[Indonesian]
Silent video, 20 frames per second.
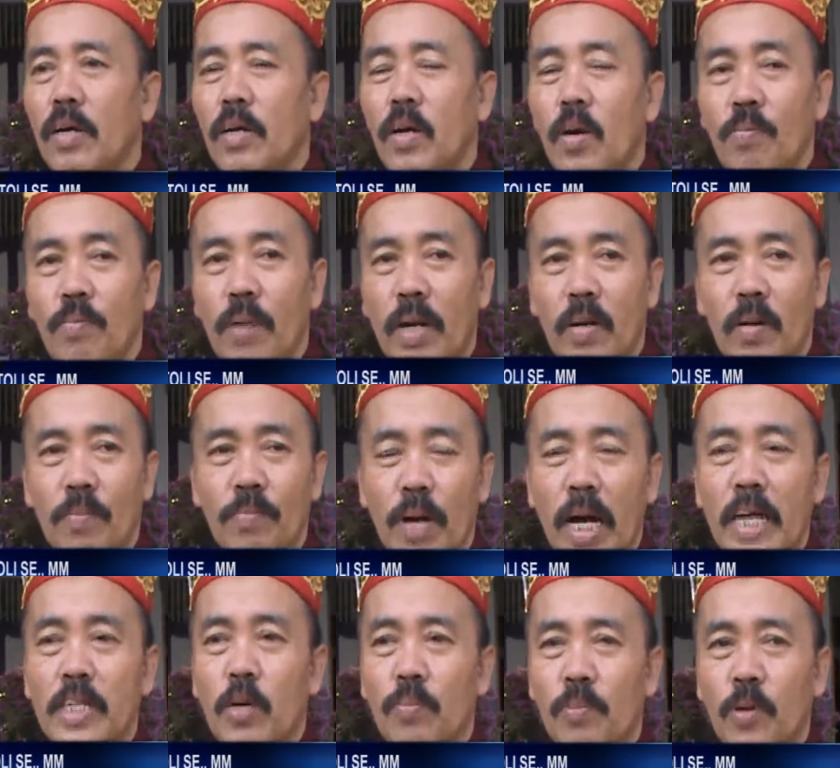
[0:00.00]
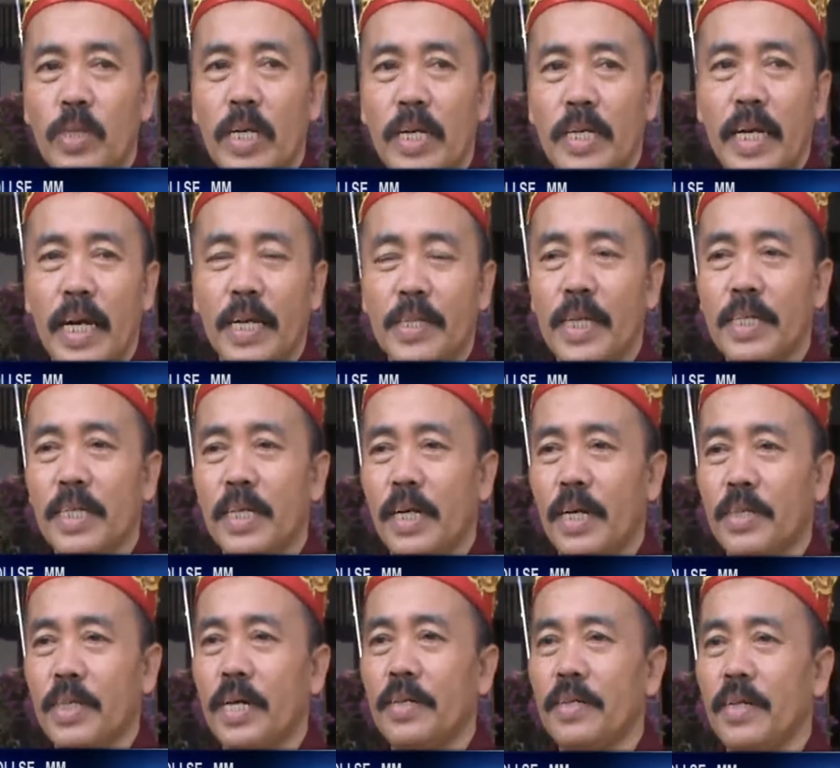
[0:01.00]
lomba-lomba uh, ataupun
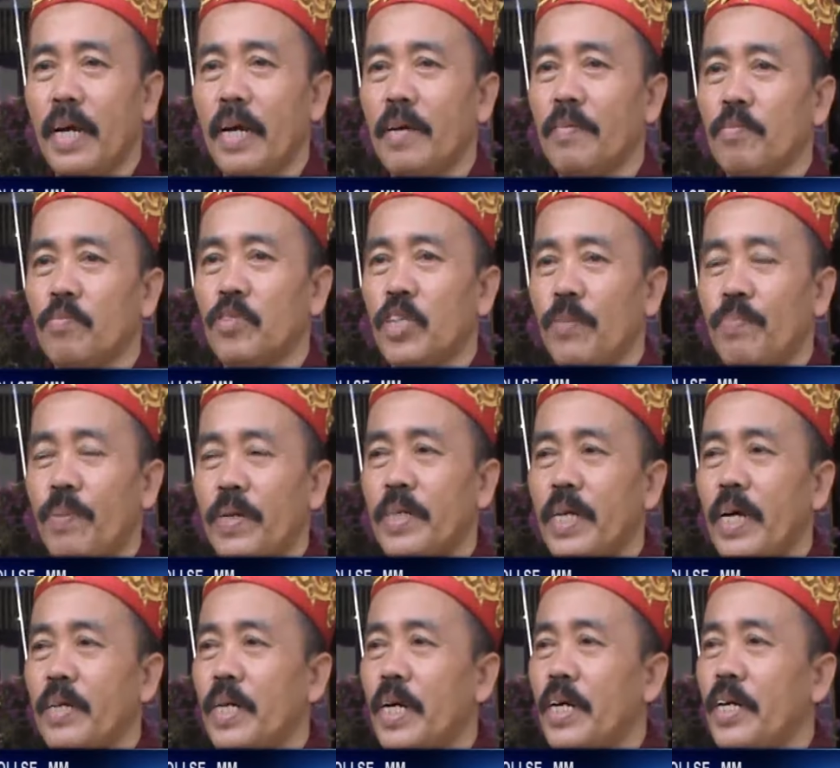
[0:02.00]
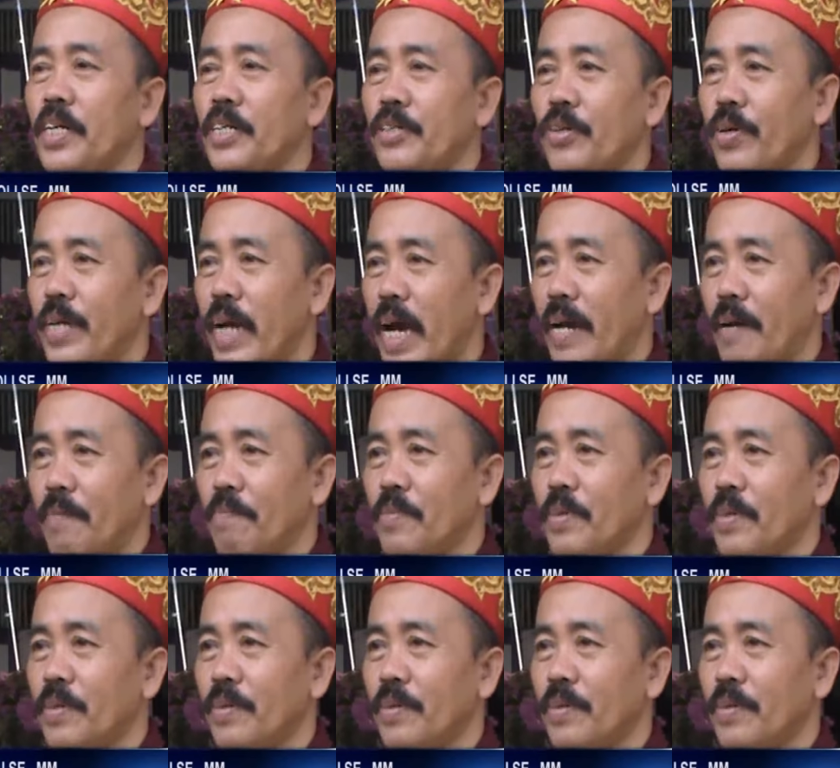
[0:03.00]
kegiatan-kegiatan yang sifatnya tradisional